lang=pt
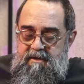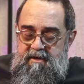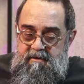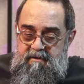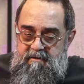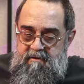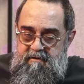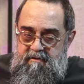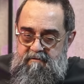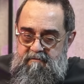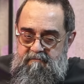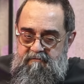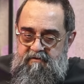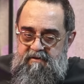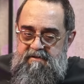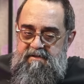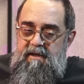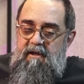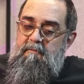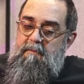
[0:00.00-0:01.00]
Que
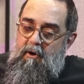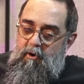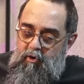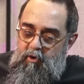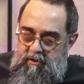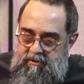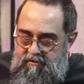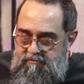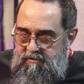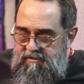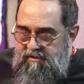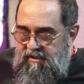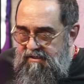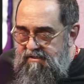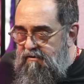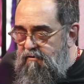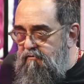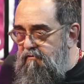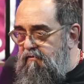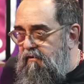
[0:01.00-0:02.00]
fizeram uma outra
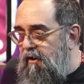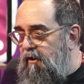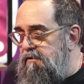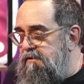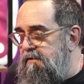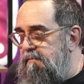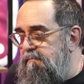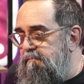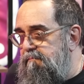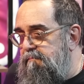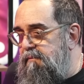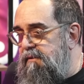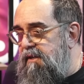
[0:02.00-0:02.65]
acusação falsa,